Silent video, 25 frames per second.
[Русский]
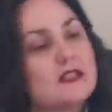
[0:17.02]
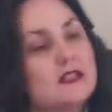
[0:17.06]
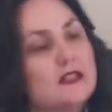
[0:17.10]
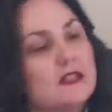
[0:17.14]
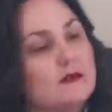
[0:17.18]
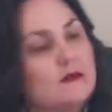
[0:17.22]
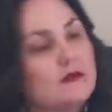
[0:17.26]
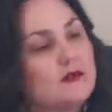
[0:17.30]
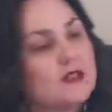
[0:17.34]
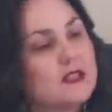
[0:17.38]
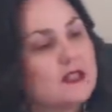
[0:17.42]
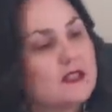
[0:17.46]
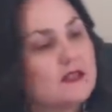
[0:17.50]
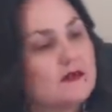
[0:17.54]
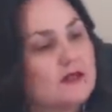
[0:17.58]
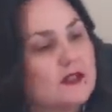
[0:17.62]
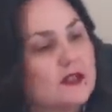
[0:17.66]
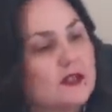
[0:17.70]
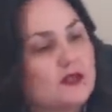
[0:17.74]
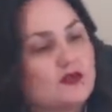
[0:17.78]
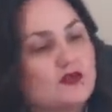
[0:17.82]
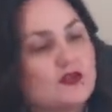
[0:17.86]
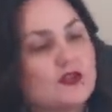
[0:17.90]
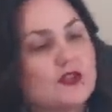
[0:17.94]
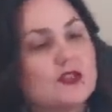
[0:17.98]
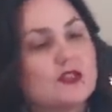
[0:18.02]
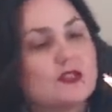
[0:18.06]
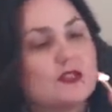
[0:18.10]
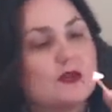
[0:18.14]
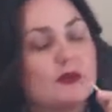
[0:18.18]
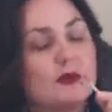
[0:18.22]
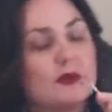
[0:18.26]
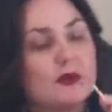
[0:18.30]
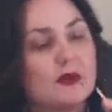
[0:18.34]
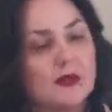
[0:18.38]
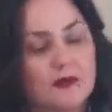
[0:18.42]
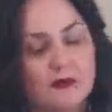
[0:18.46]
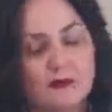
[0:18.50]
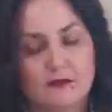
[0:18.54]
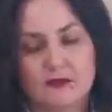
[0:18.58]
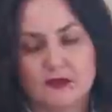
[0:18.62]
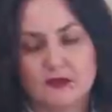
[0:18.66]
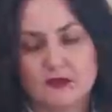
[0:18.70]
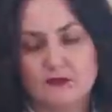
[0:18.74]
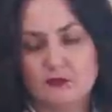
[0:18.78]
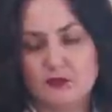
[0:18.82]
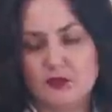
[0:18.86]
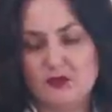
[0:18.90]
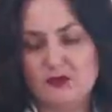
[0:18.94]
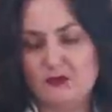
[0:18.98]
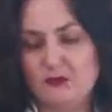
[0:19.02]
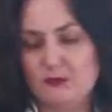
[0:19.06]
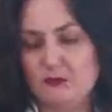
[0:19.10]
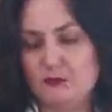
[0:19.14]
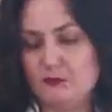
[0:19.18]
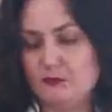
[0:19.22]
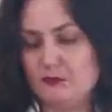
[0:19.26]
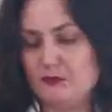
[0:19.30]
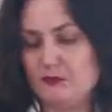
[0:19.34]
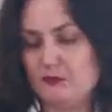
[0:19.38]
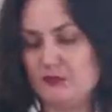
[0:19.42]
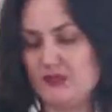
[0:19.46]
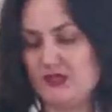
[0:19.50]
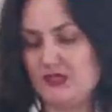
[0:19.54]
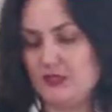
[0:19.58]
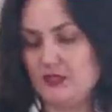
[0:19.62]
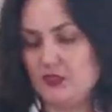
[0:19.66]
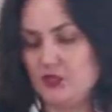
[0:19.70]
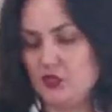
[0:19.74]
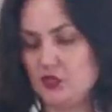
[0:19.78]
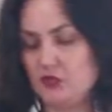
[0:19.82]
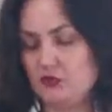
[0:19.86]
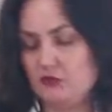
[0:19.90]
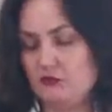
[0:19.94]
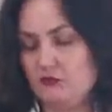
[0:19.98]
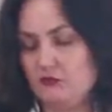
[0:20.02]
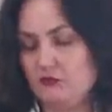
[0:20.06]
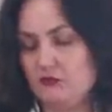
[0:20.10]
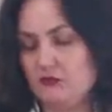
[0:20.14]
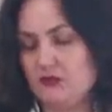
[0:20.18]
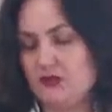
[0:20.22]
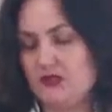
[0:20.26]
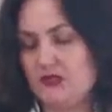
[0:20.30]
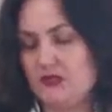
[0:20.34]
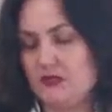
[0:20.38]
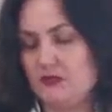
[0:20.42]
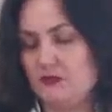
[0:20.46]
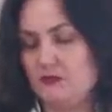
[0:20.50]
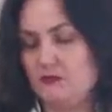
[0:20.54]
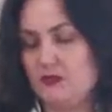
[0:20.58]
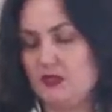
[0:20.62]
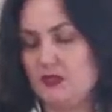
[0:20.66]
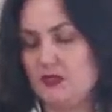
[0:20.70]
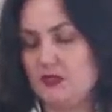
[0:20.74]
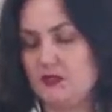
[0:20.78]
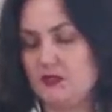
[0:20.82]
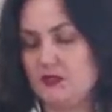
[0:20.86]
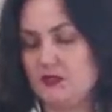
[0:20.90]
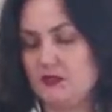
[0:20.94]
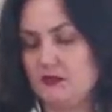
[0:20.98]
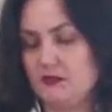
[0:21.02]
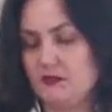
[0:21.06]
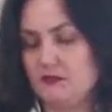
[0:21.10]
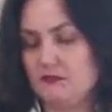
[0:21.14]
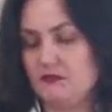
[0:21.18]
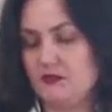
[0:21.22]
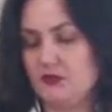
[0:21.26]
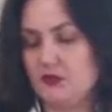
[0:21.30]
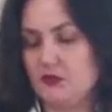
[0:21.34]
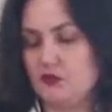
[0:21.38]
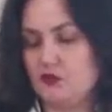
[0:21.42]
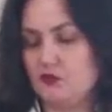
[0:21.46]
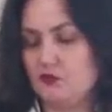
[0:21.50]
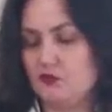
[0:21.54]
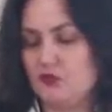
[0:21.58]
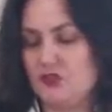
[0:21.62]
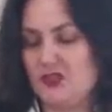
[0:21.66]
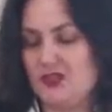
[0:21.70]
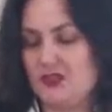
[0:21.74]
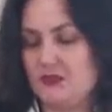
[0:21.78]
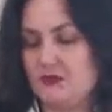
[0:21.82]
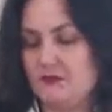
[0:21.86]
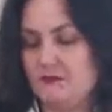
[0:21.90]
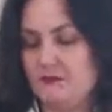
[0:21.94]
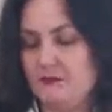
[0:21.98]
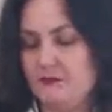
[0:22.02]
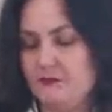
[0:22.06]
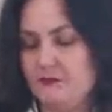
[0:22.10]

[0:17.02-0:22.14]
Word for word: стремится в вашу жизнь?». Сегодня мы будем смотреть, что стремится в вашу жизнь.